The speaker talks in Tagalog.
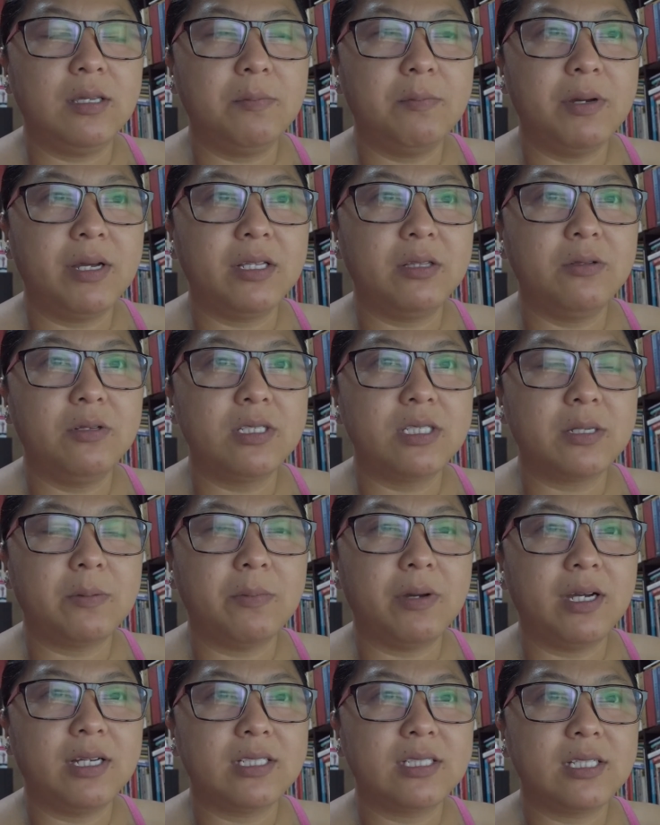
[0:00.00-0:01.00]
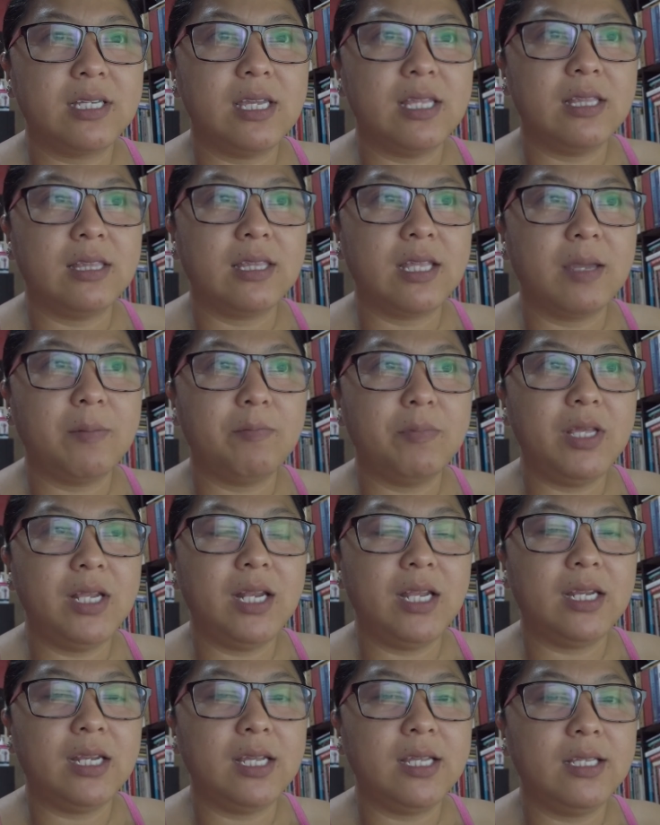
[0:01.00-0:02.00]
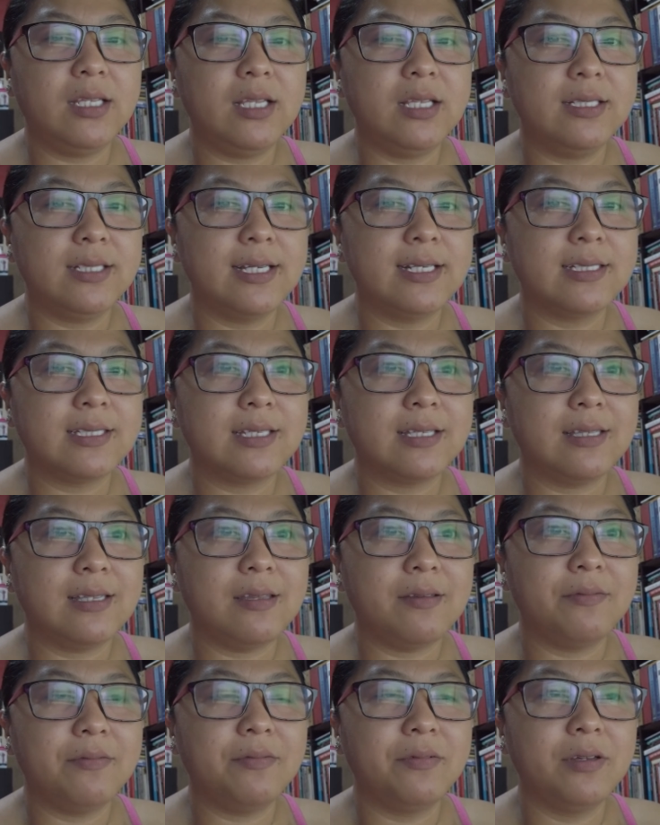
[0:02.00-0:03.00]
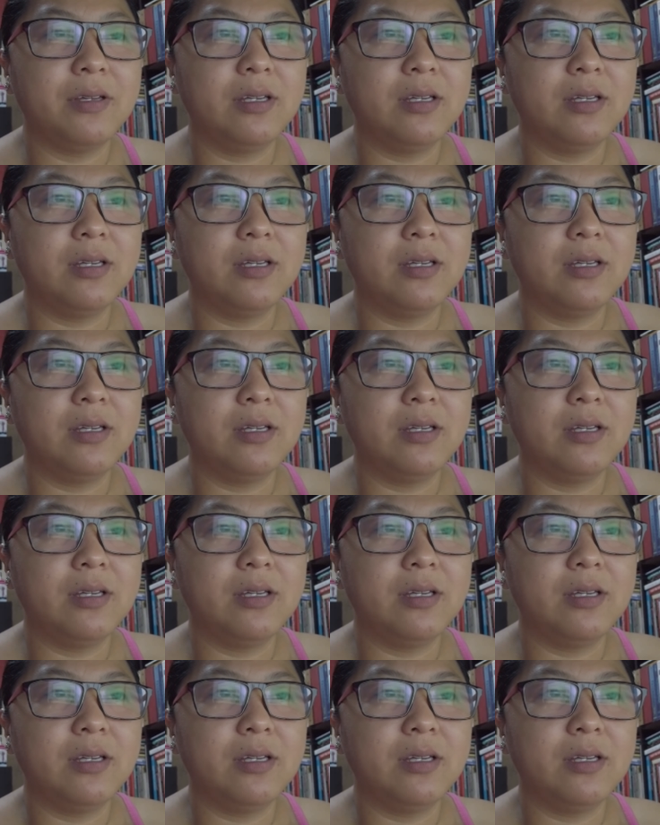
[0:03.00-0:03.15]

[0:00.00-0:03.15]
iba dun sa mga skin type nila na hindi sensitive